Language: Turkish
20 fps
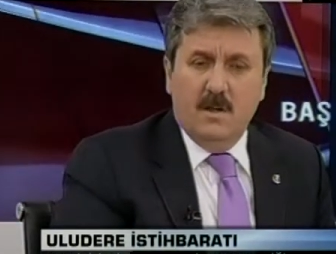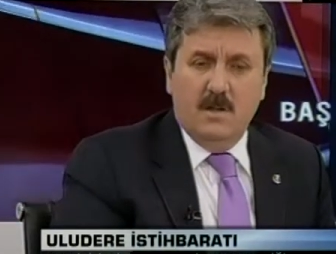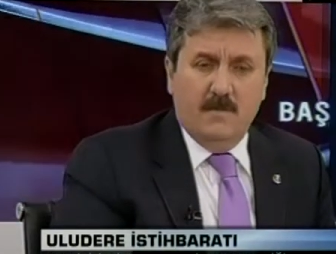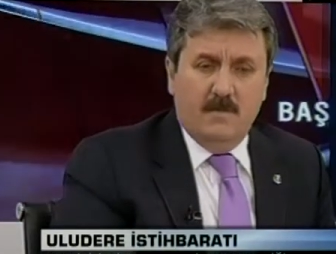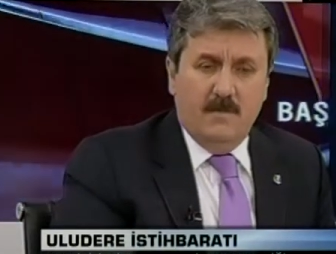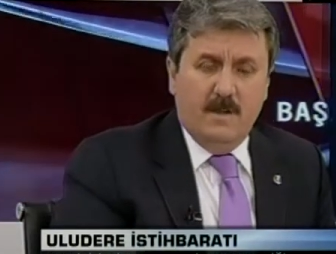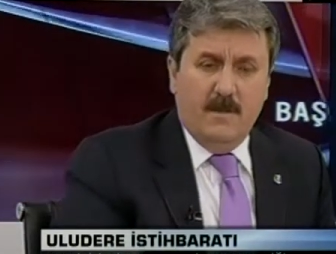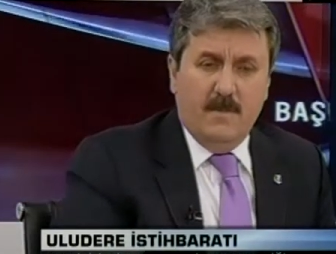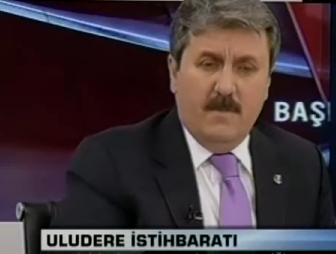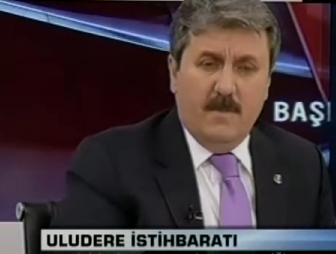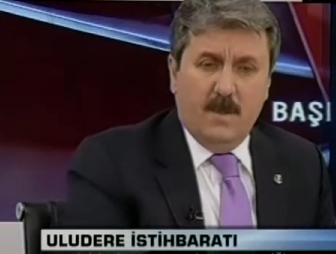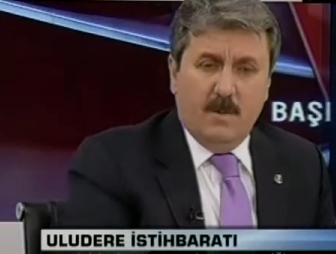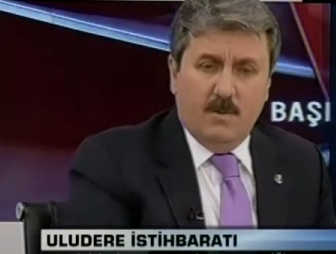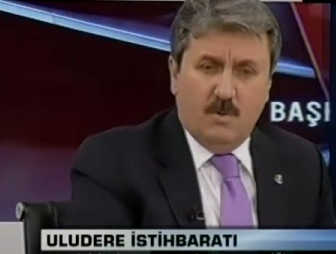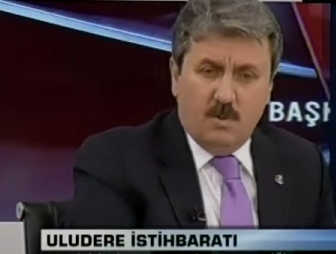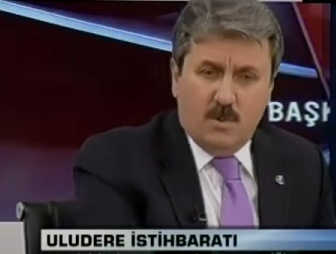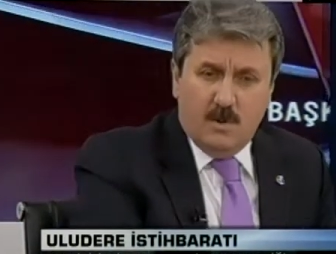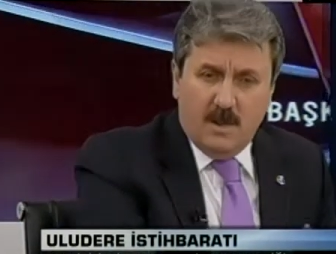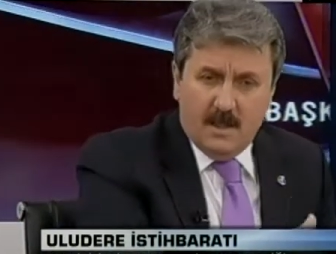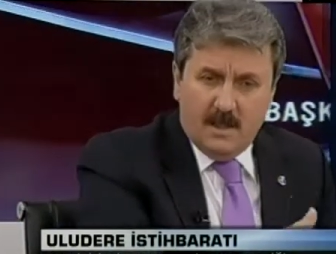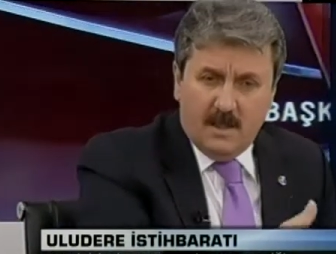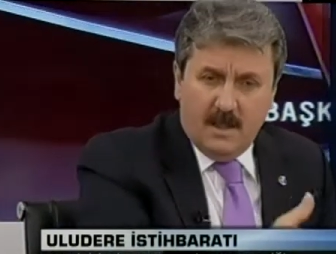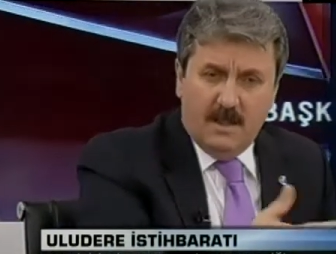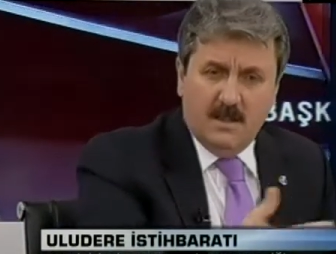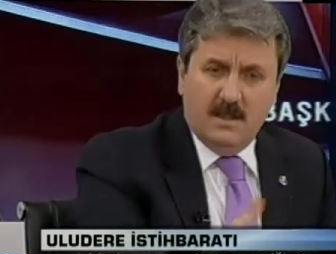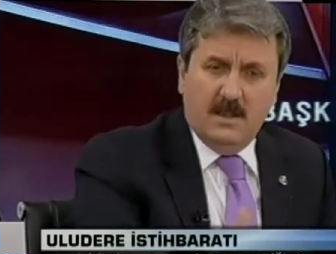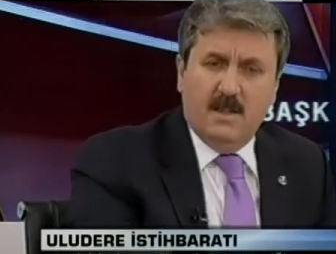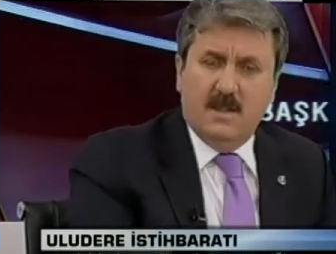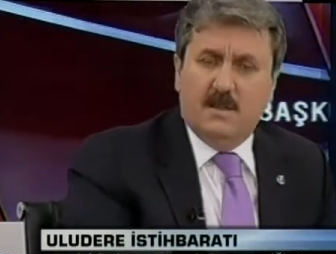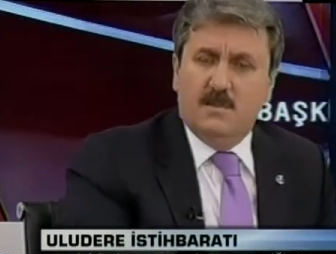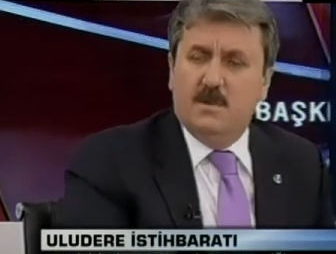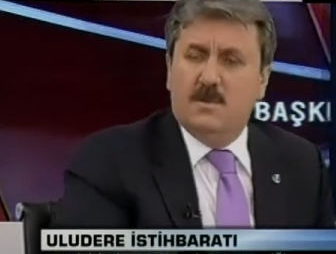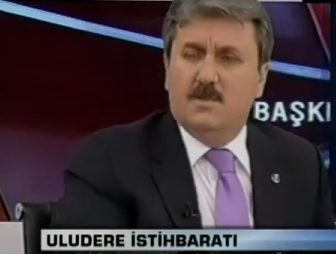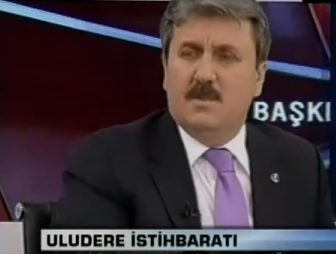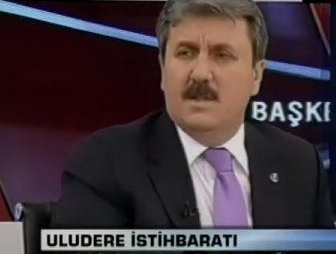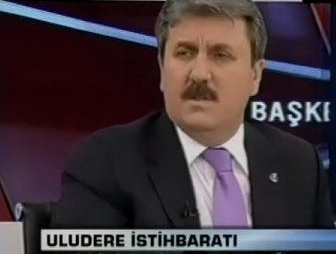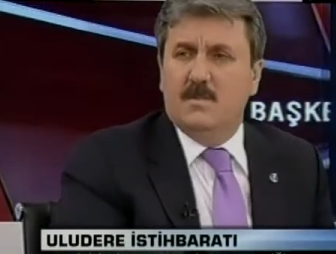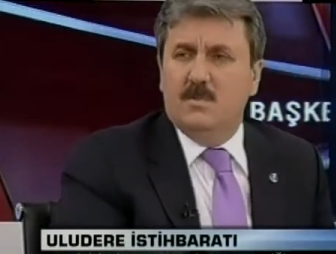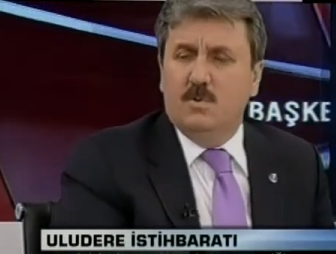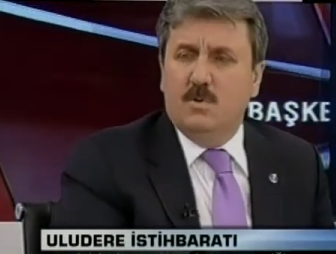ve Türkiye sadece
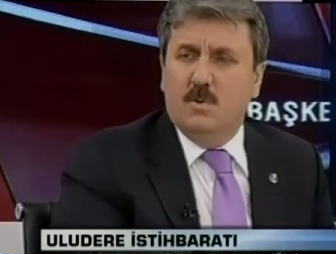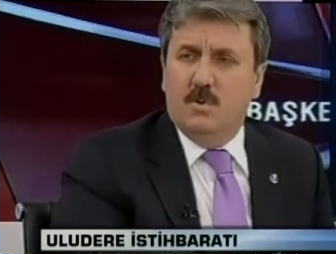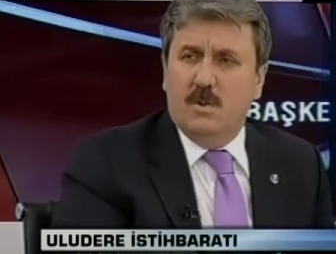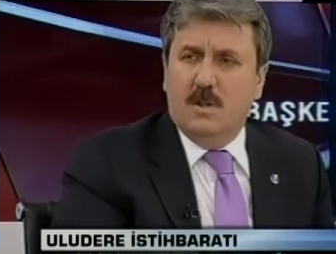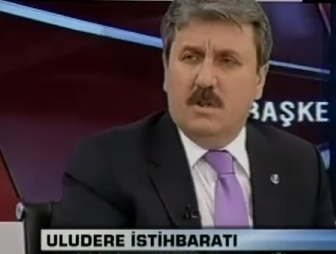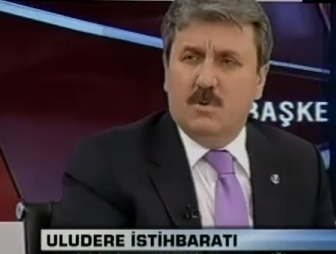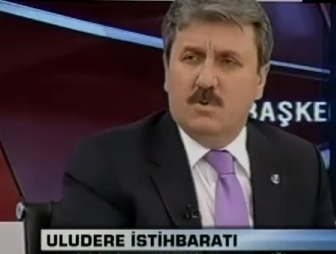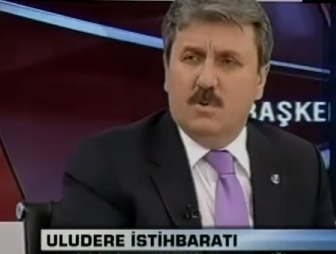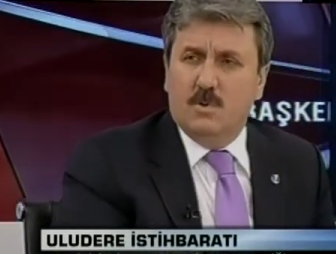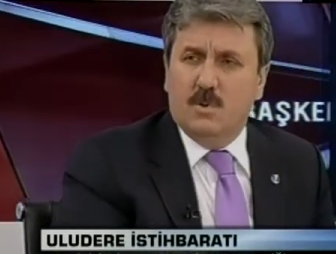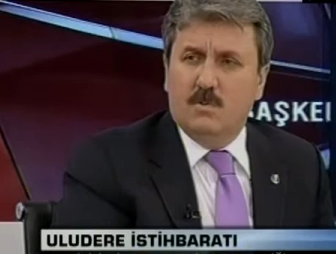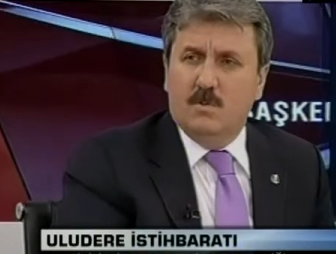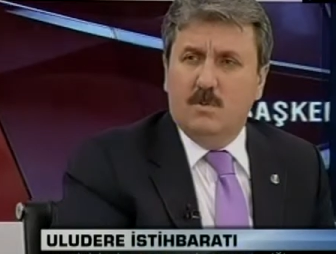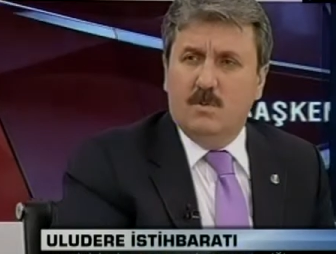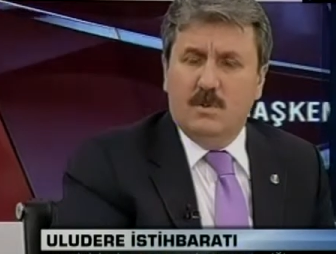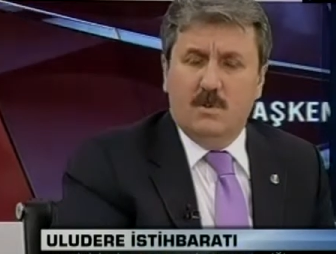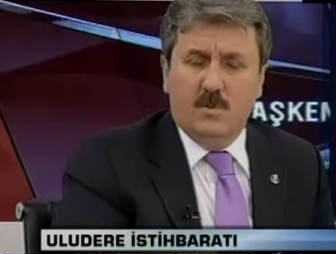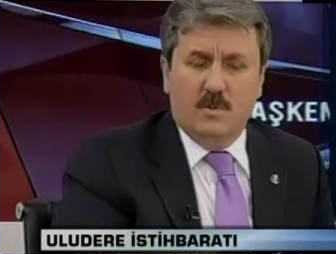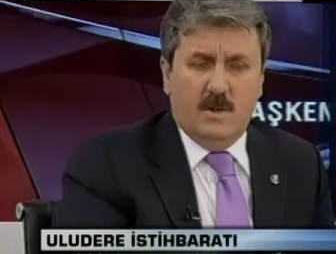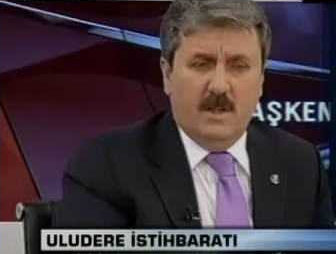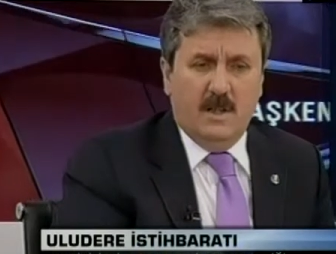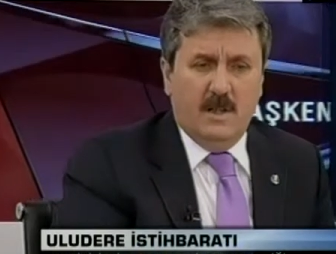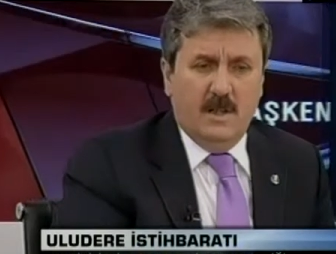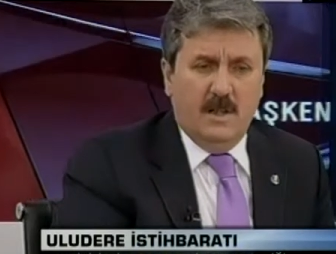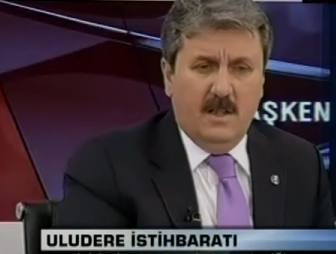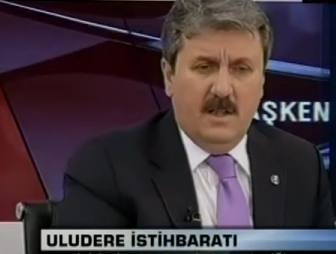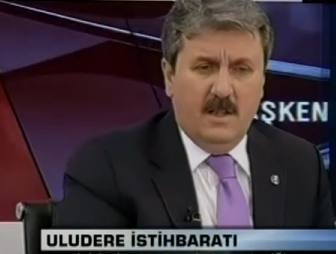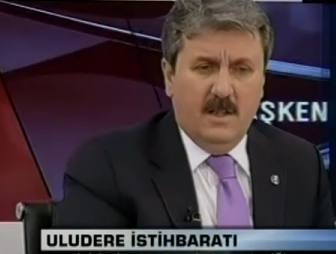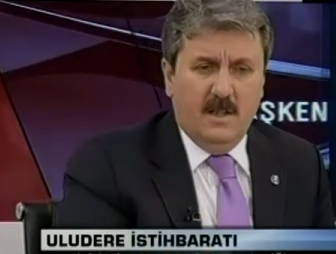75 milyondan sorumlu bir ülke değil.